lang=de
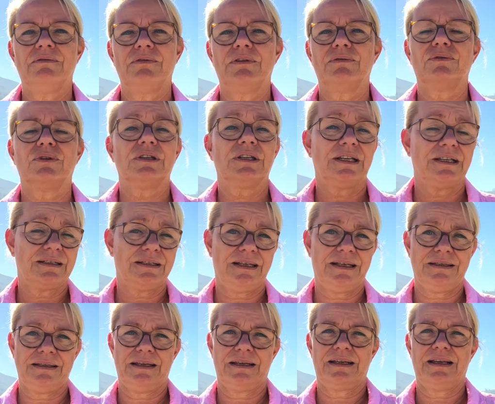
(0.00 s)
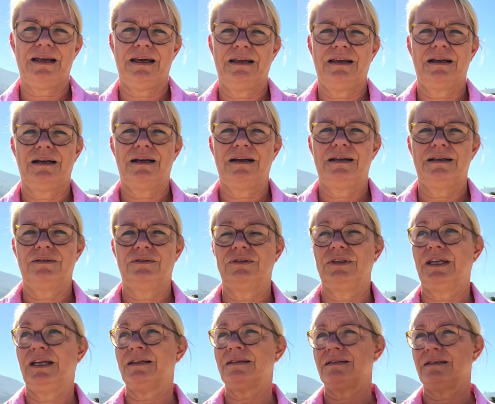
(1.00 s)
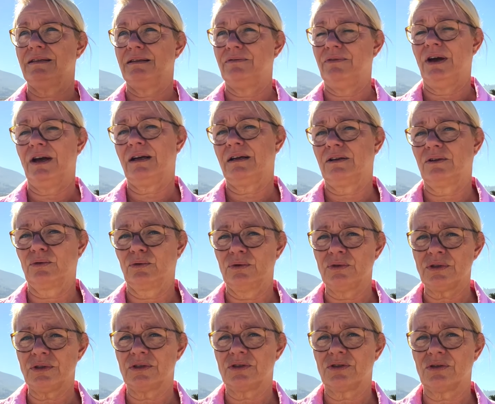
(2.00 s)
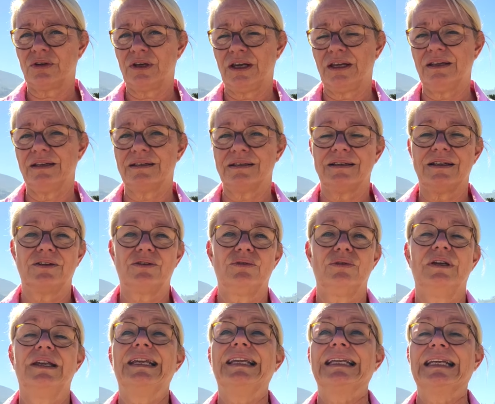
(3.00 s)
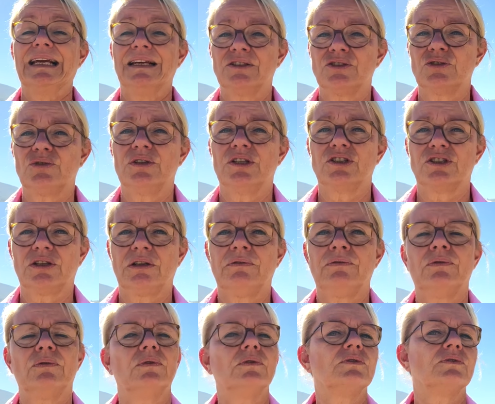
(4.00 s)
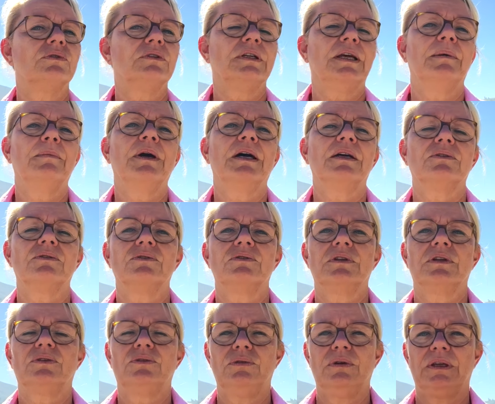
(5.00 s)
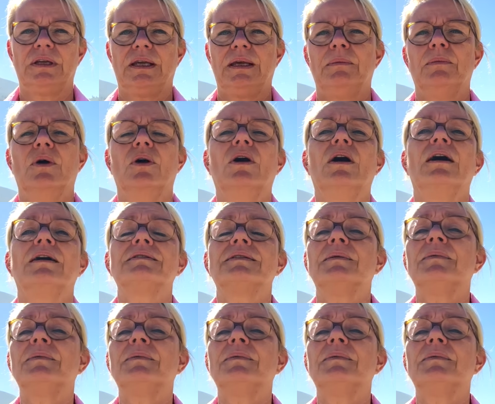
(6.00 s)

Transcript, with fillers: Wir wurden ja sehr, sehr klein gehalten. Und jetzt in die wahre Größe zu gehen, ist natürlich ein ganz schöner Schritt für uns und der macht uns natürlich eben auch Angst.